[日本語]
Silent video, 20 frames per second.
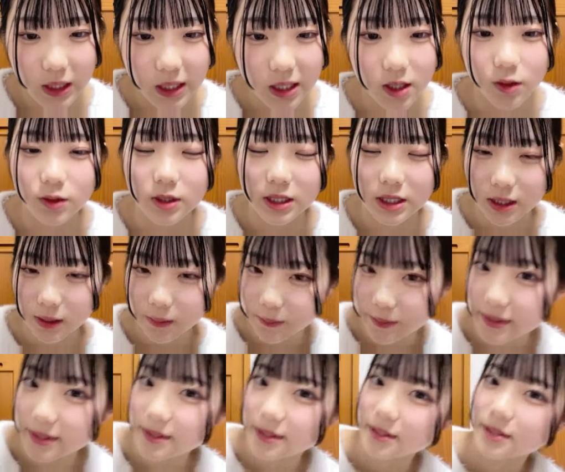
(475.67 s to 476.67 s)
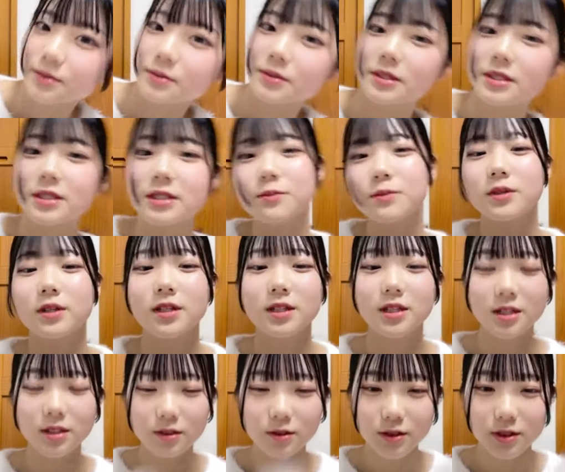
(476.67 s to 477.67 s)
気をつけます私もあ
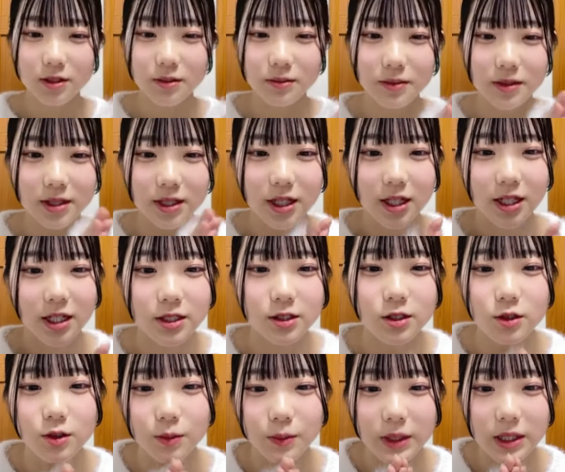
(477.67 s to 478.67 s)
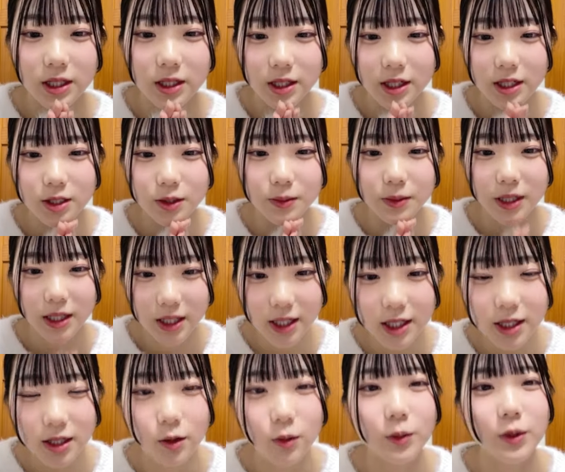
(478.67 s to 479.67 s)
りがとうございますえちょっとみんな大丈夫かなっ
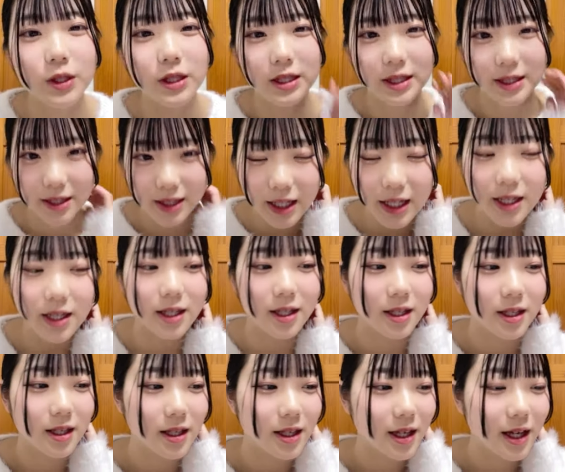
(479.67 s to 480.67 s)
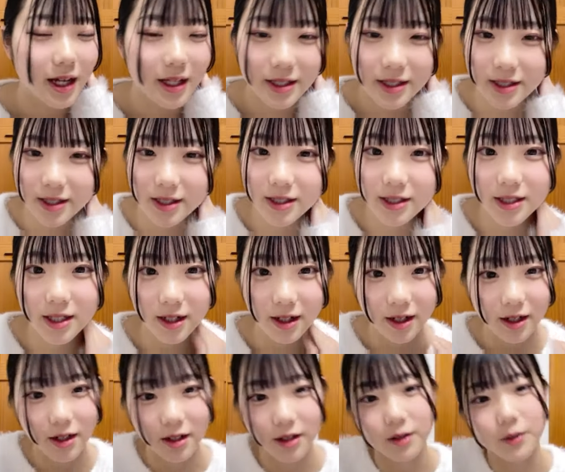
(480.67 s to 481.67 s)
て思って配信した
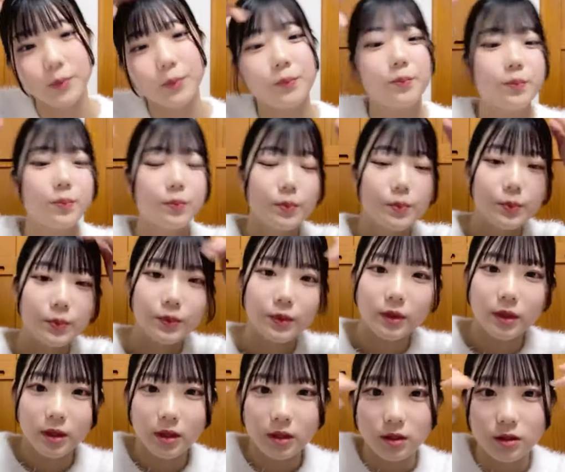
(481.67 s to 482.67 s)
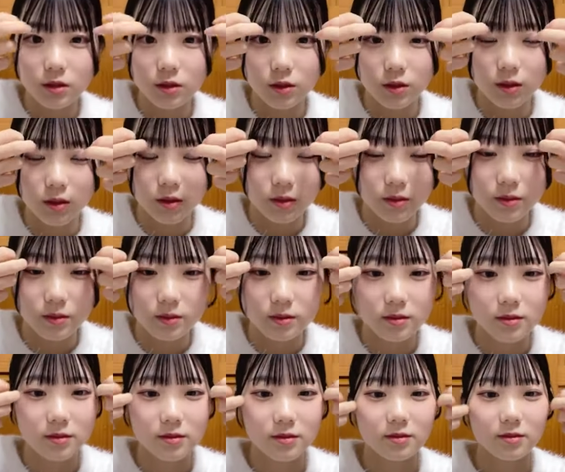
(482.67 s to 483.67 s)
からそ
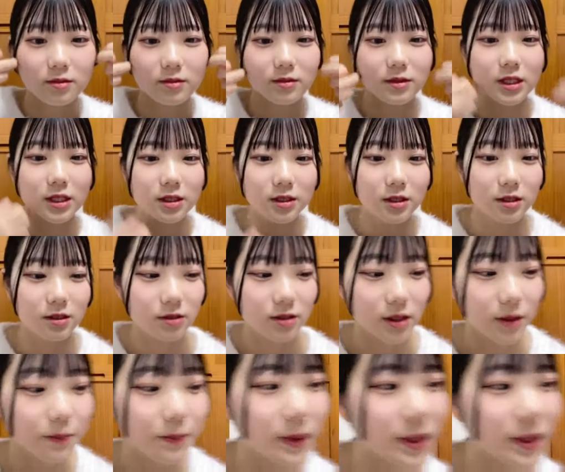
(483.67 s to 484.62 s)
うなんていうやっ